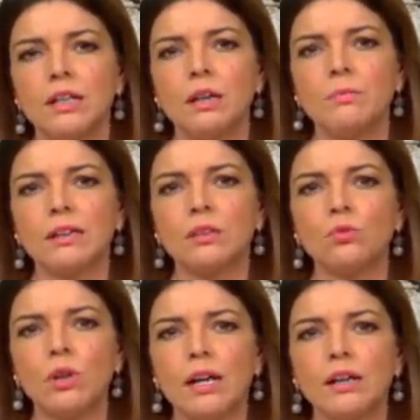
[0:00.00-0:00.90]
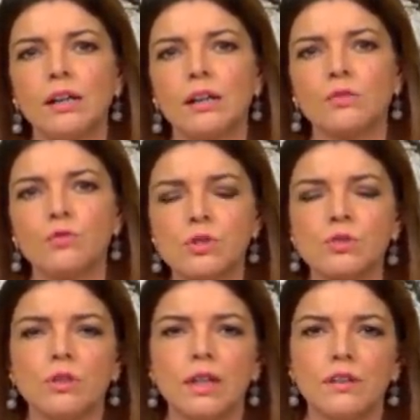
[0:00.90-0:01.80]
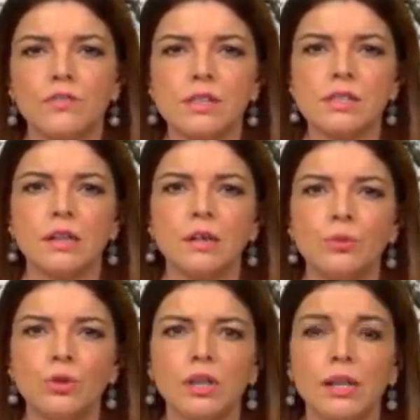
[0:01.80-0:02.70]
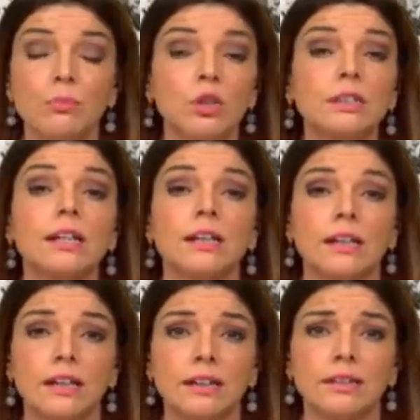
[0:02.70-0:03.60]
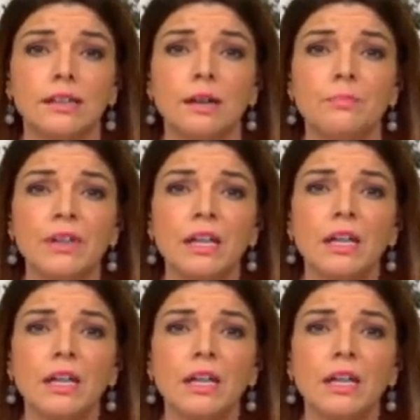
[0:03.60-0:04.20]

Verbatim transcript: en particular el refuerzo de la defensa en el bloque y la política energética.